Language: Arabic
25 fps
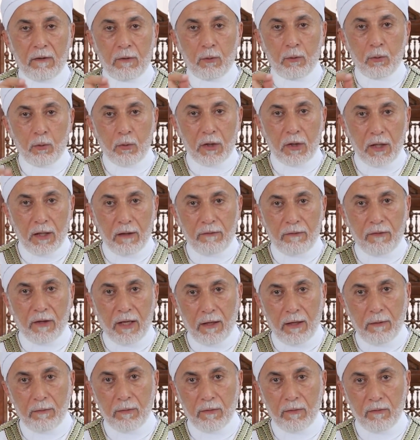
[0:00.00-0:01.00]
نور
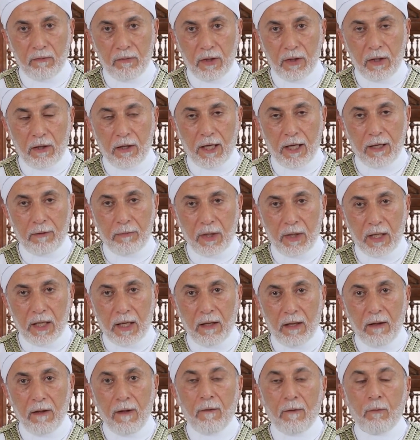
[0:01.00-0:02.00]
الفهم في
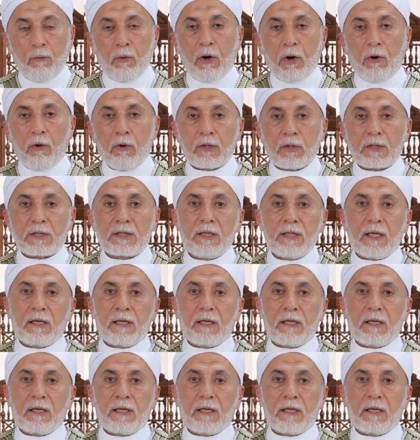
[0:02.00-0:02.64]
قلبك وحسن